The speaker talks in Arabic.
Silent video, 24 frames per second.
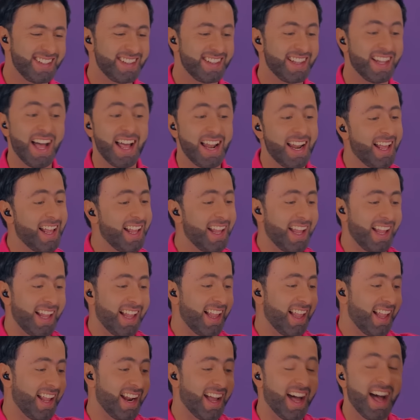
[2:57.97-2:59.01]
لا
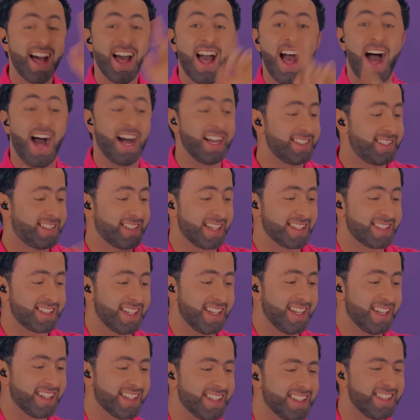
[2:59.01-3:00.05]
لا لا
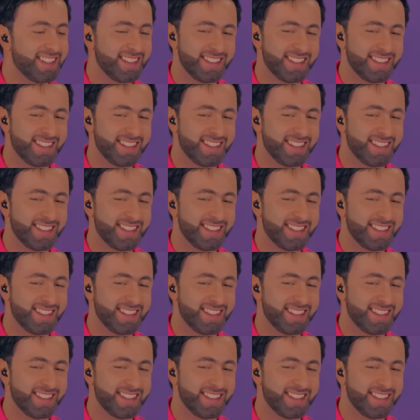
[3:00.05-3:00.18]
حشاشين